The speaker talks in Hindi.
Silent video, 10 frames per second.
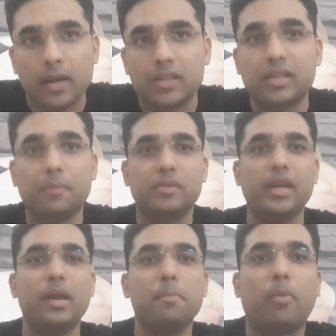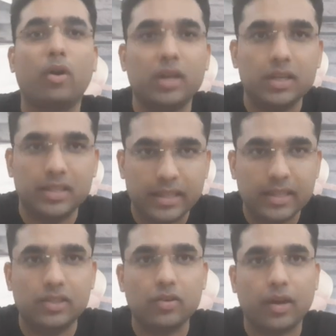सबसे इम्पॉर्टेंट
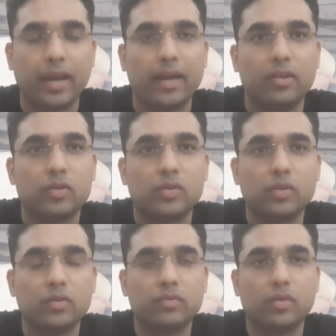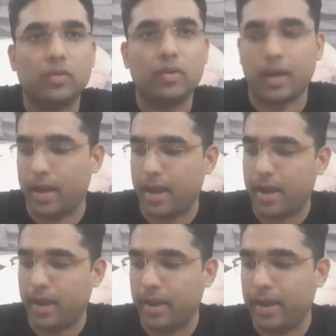चीज़ जो है दोस्तों वो है
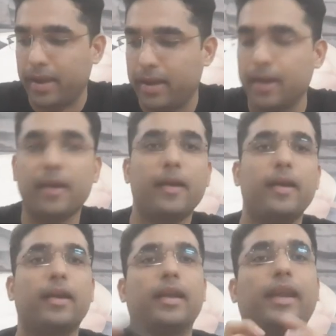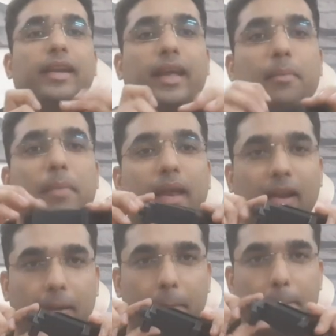एक कनेक्टिंग पैनल